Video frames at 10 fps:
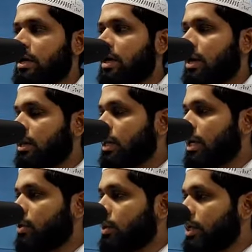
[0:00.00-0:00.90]

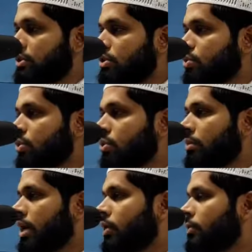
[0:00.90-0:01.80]
அல்லாஹுவை அஞ்சு
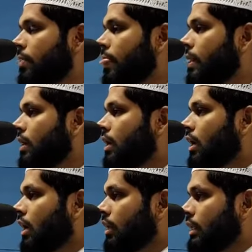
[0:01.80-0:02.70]
கொள்ளுமாறும்
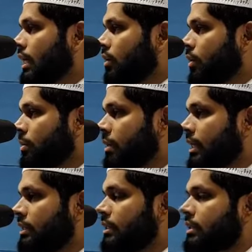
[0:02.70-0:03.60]
அல்லாஹுவை
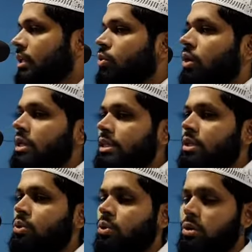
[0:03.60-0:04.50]
பயந்து தக்குவா
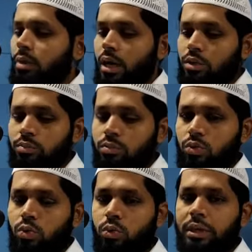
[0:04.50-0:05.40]
செய்து கொள்ளுமாறும்
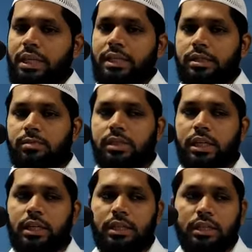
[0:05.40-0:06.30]
உபதேசம்
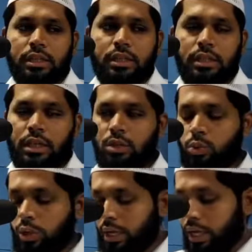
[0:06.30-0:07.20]
செய்து எனது
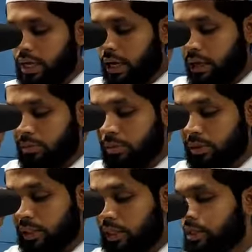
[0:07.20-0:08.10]
உரையை ஆரம்பம்
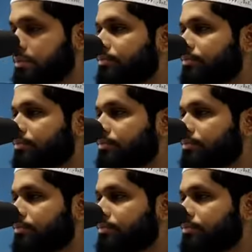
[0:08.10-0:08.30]
செய்கிறேன்